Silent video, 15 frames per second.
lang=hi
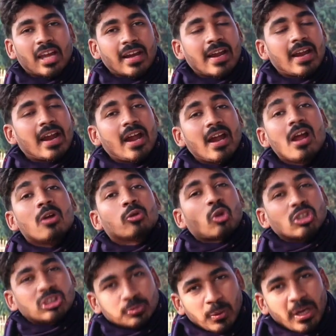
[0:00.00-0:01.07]
दे रहे हैं
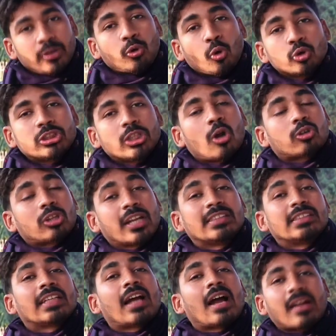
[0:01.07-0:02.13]
तो स्पीड टू और
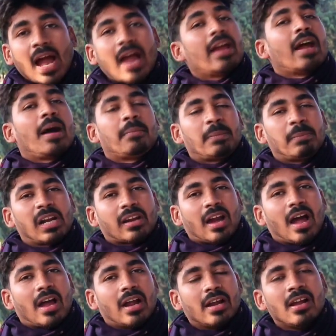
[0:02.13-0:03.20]
थ्री का कहे हमें मिल
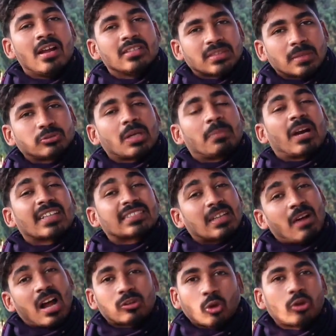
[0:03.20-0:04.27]
रहा है सबसे बड़ा
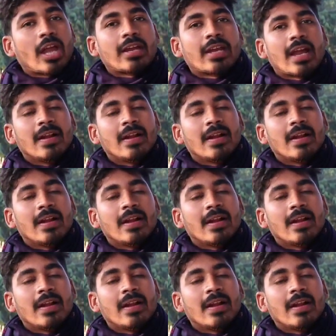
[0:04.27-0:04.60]
सवाल तो यही